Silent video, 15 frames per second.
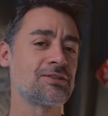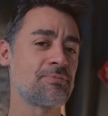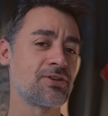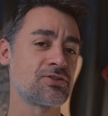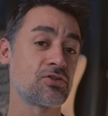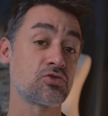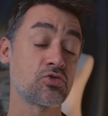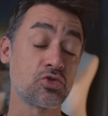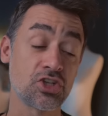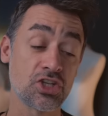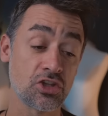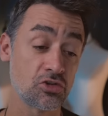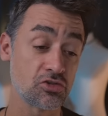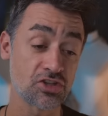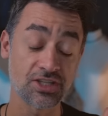spesso
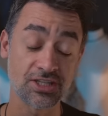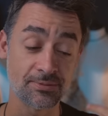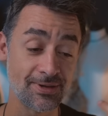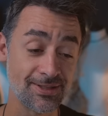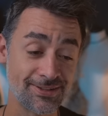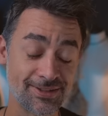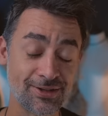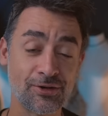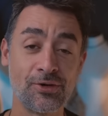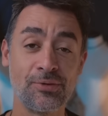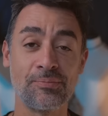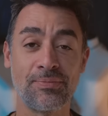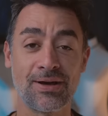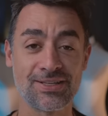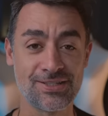suscitano sentimenti di
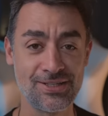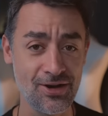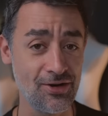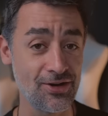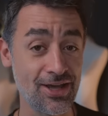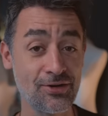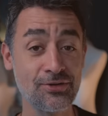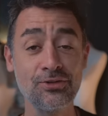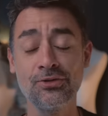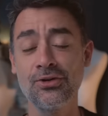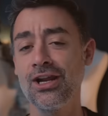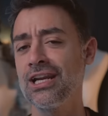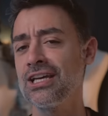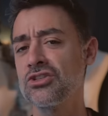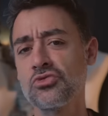compassione, ognuno
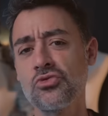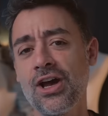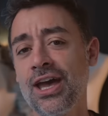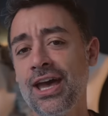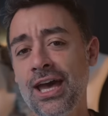ha le sue